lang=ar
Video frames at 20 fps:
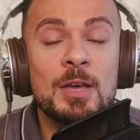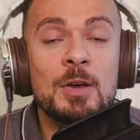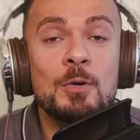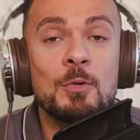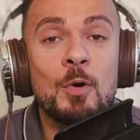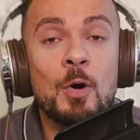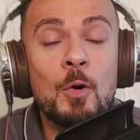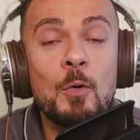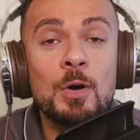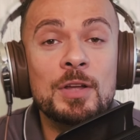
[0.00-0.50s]

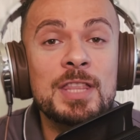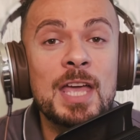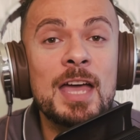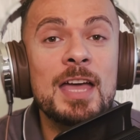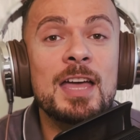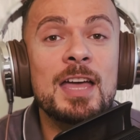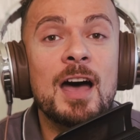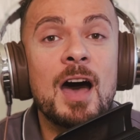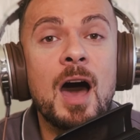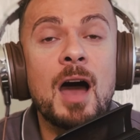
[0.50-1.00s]
وهو ده
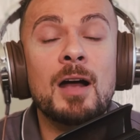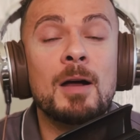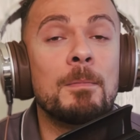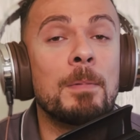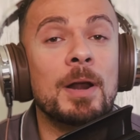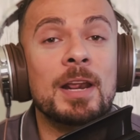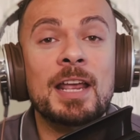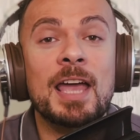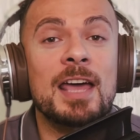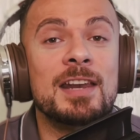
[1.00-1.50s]
اكبر
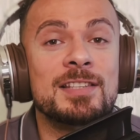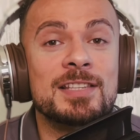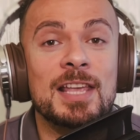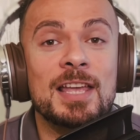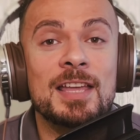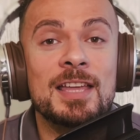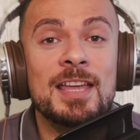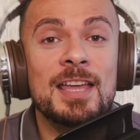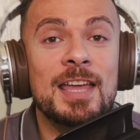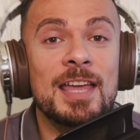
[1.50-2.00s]
كارثه
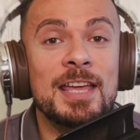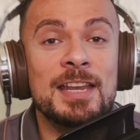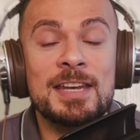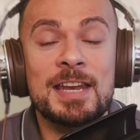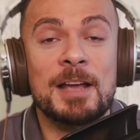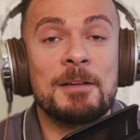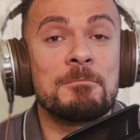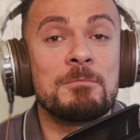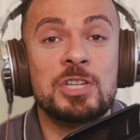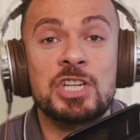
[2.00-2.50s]

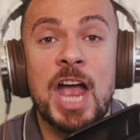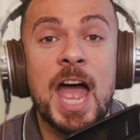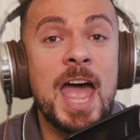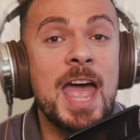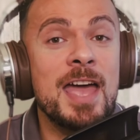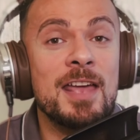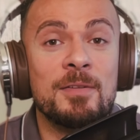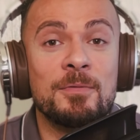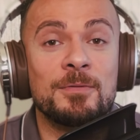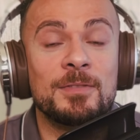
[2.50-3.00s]
انك مش
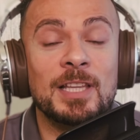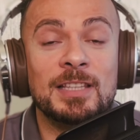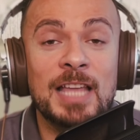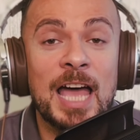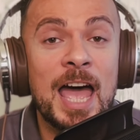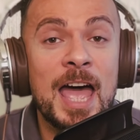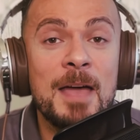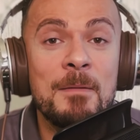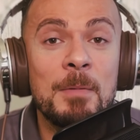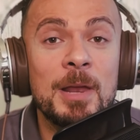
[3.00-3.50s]
عارف
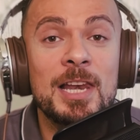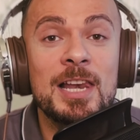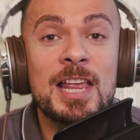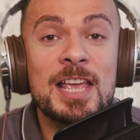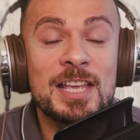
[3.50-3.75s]
تتعامل